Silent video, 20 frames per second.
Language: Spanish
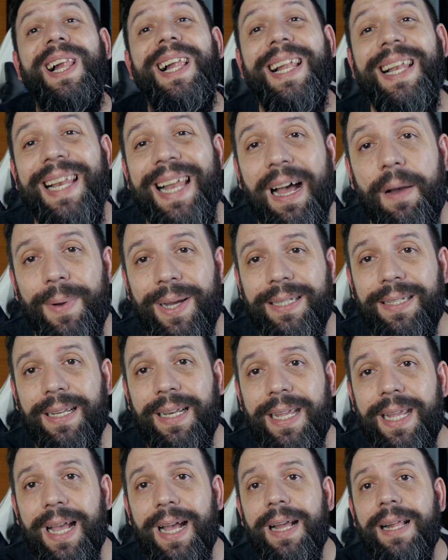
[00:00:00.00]
la
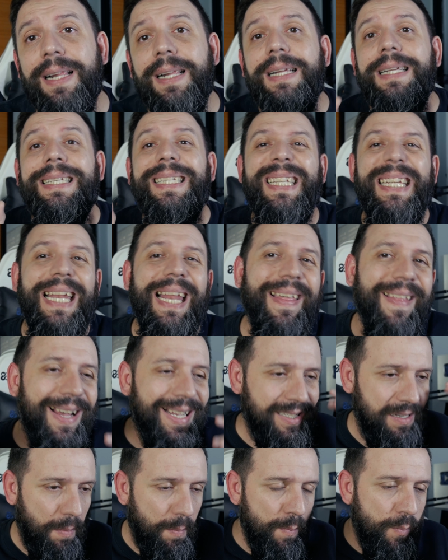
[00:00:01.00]
batería, si le
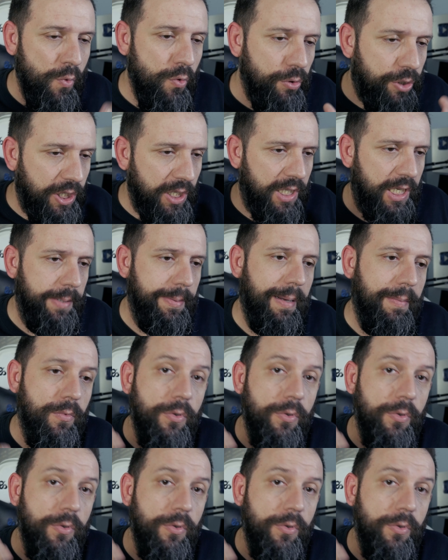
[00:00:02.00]
das muchísima,